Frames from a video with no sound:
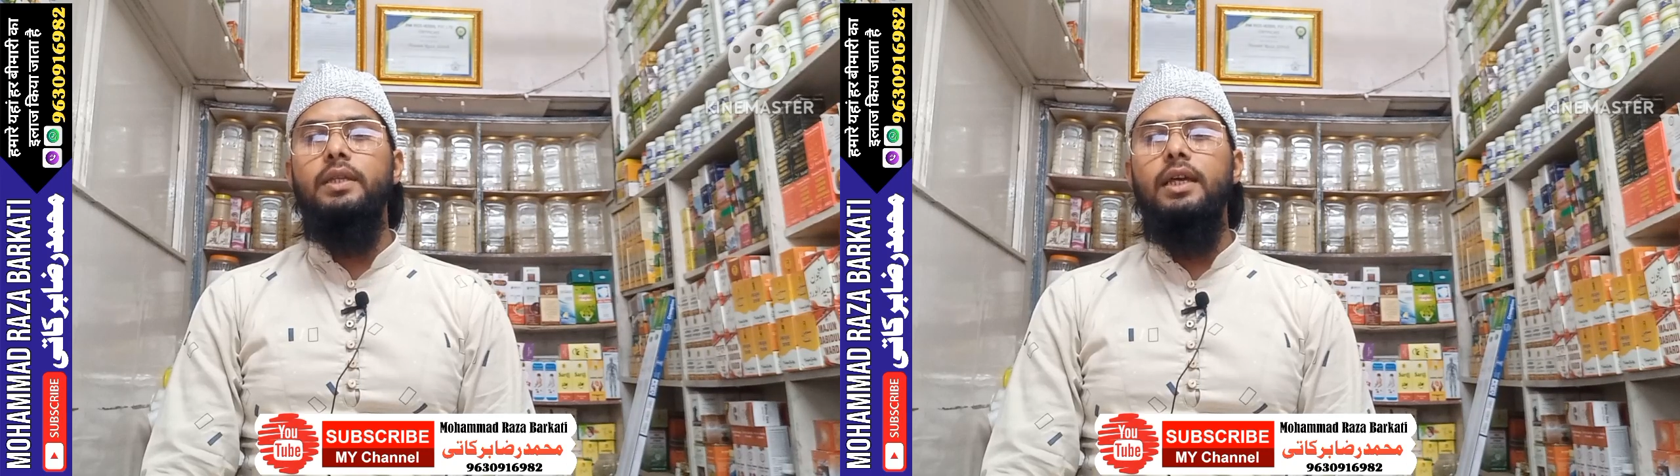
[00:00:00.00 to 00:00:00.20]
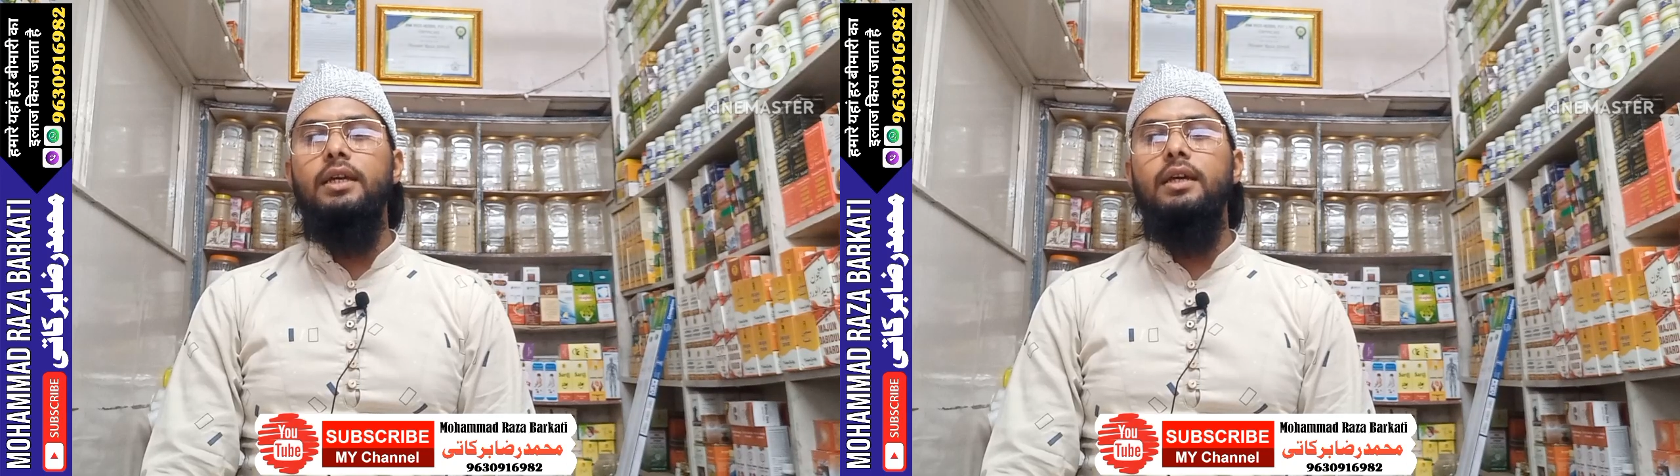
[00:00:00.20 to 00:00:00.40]

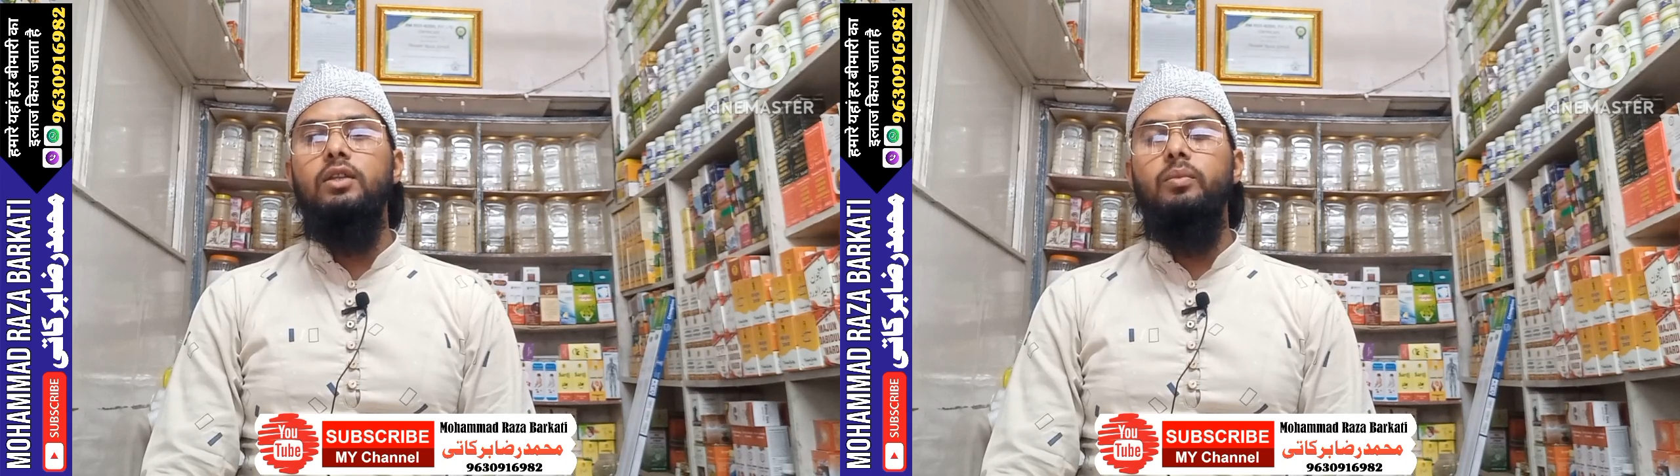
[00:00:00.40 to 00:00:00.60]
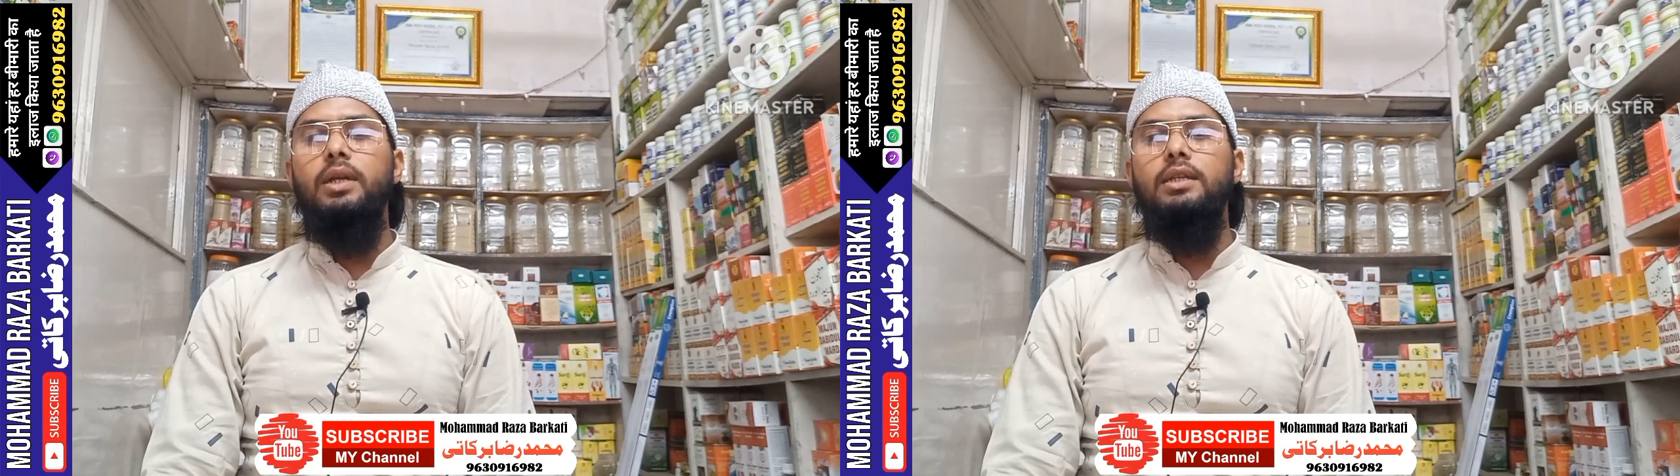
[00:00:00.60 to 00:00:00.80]
पर देख रहे
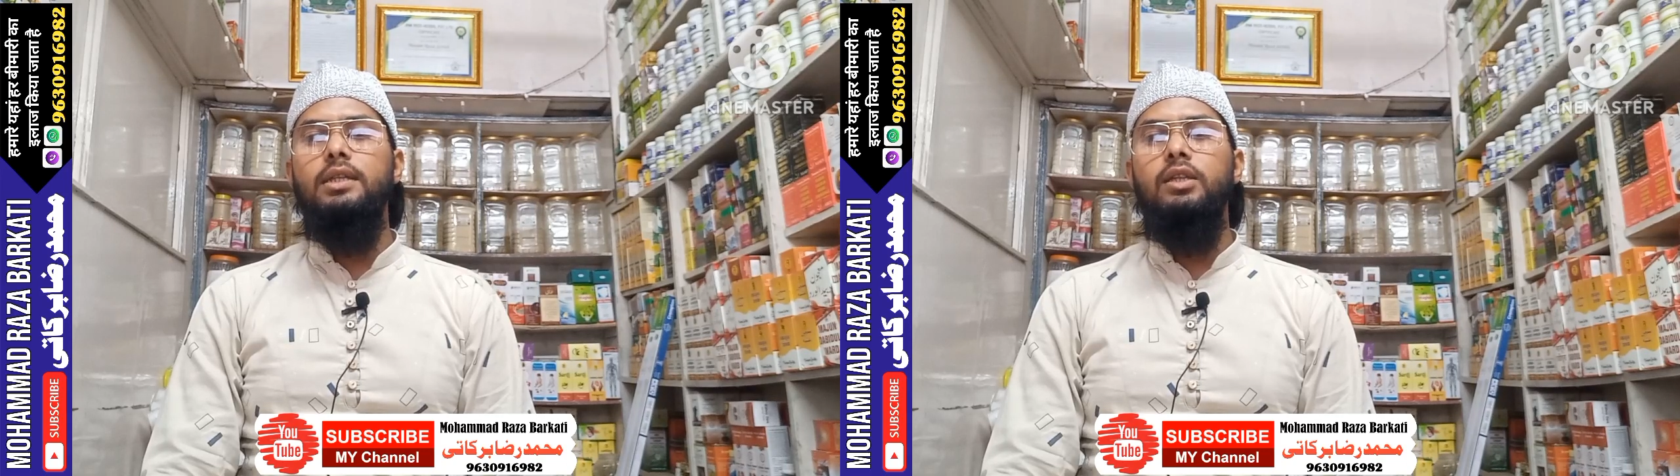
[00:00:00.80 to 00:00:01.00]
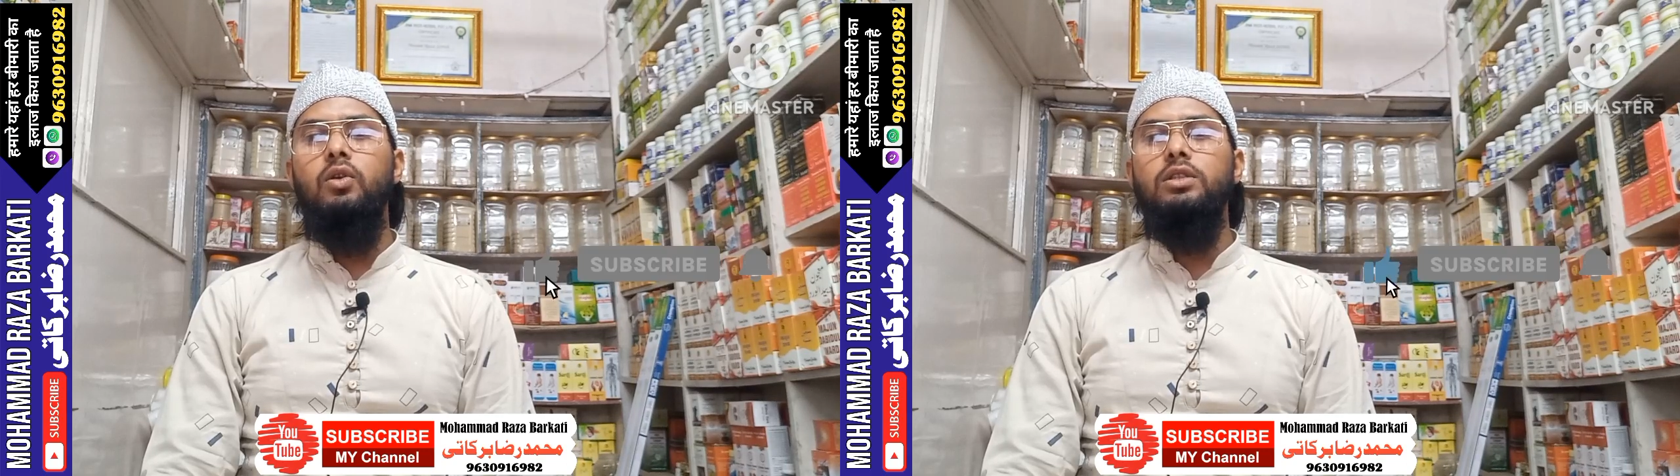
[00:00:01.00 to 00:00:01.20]
हैं तो मेरे
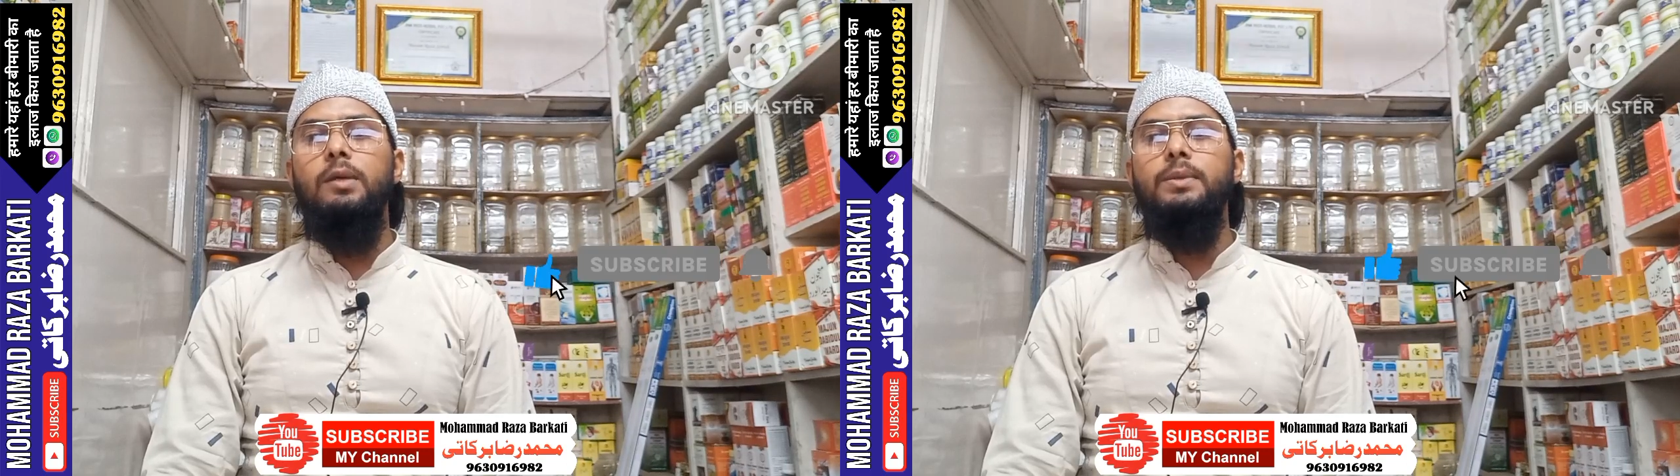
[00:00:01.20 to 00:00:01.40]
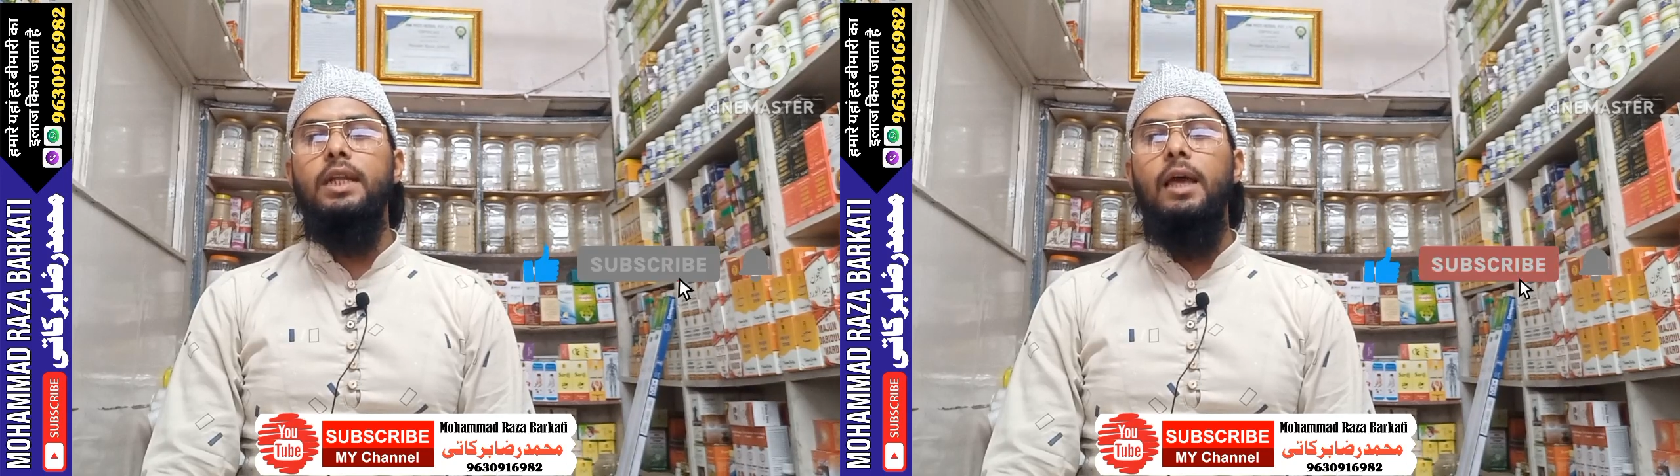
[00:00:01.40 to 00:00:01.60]
चैनल को
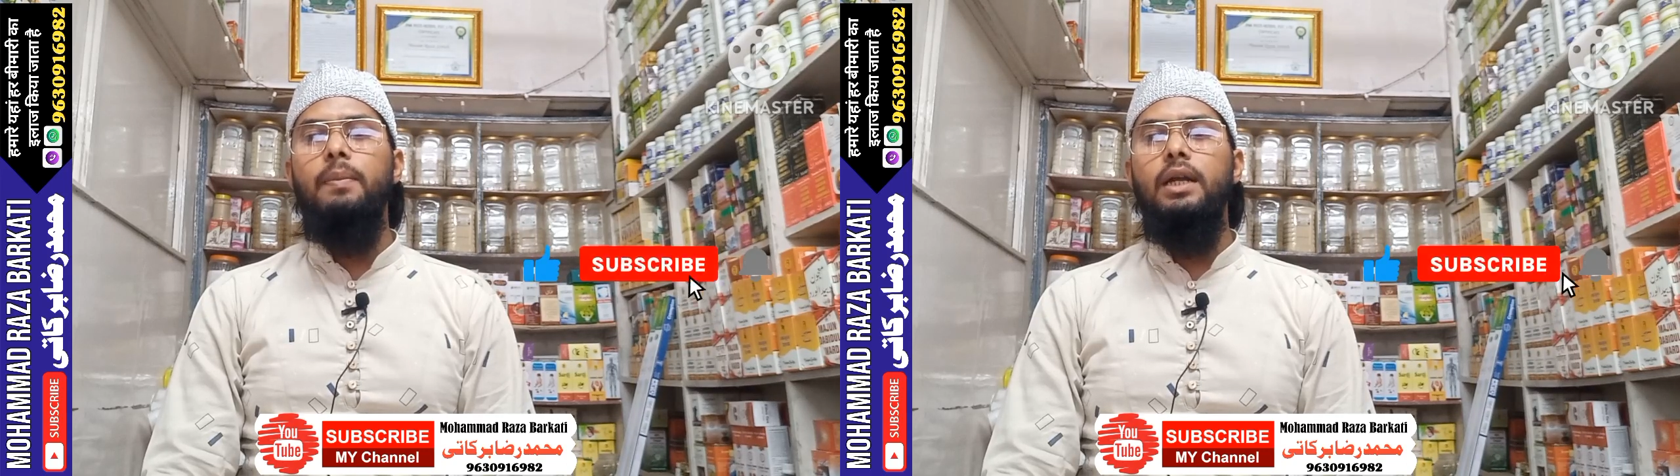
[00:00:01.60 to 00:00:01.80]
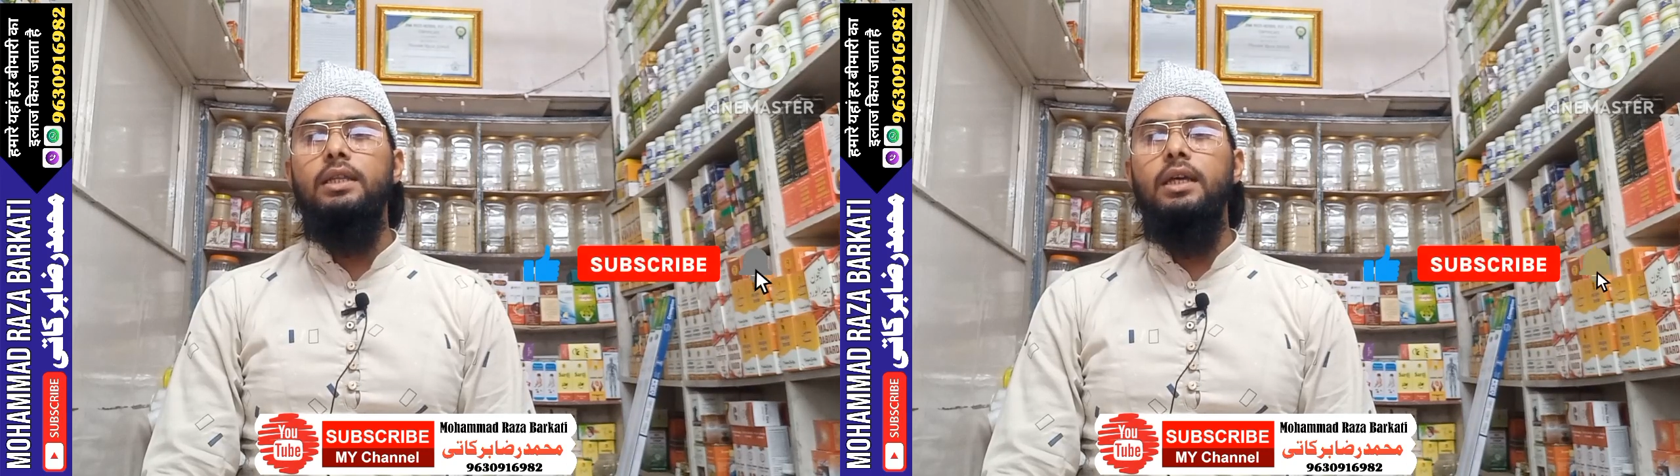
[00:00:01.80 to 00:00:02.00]

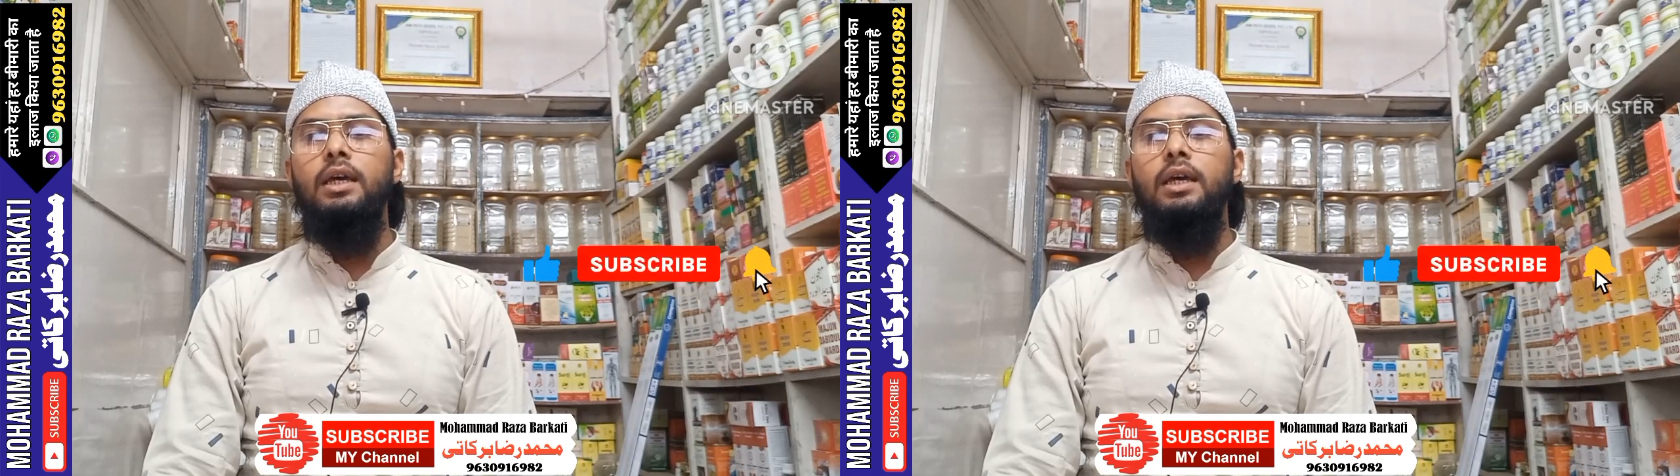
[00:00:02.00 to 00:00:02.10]
सब्सक्राइब कर